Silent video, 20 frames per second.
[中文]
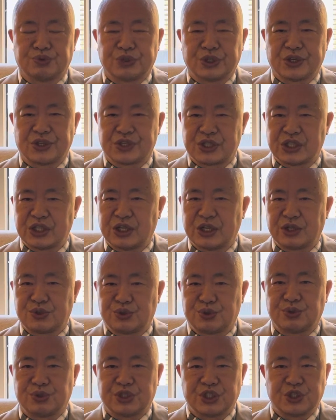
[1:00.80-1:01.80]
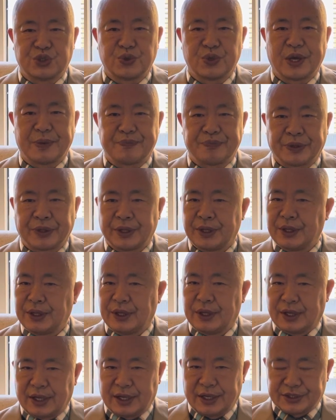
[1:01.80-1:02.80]
交车去医院，
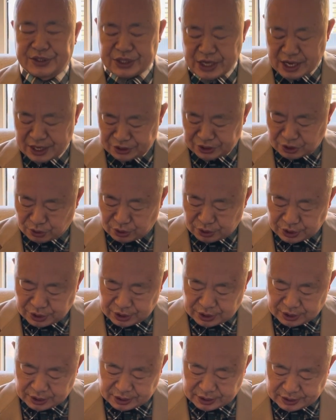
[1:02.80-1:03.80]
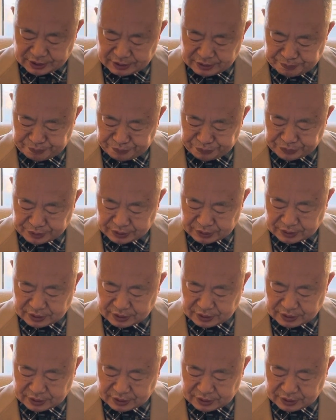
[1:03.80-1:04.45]
啊，这样呢，嗯，